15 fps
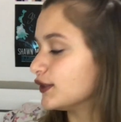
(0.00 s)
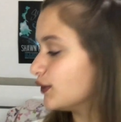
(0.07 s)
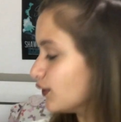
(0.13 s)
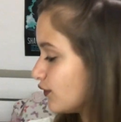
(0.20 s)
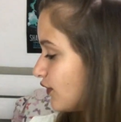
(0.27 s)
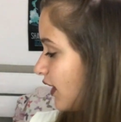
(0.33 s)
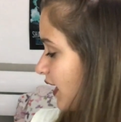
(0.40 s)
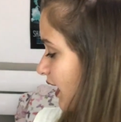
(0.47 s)

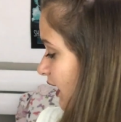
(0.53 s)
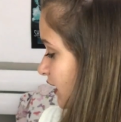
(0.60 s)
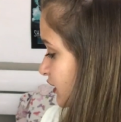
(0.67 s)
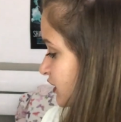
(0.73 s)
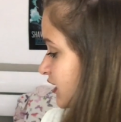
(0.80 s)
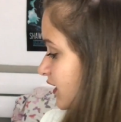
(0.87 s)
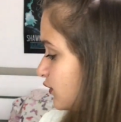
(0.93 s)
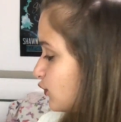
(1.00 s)
Donc voilà,
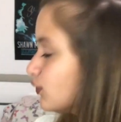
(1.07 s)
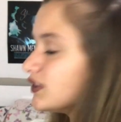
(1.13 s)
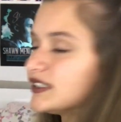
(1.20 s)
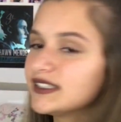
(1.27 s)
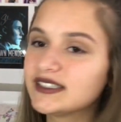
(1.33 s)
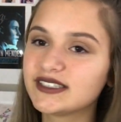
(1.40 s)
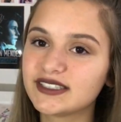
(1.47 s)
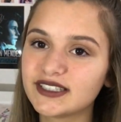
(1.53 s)
j'ai tout
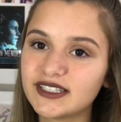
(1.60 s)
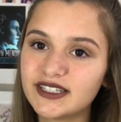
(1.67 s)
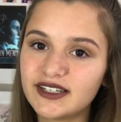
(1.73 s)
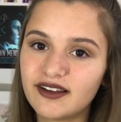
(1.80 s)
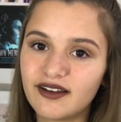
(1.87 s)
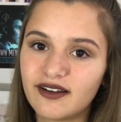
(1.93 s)
ici,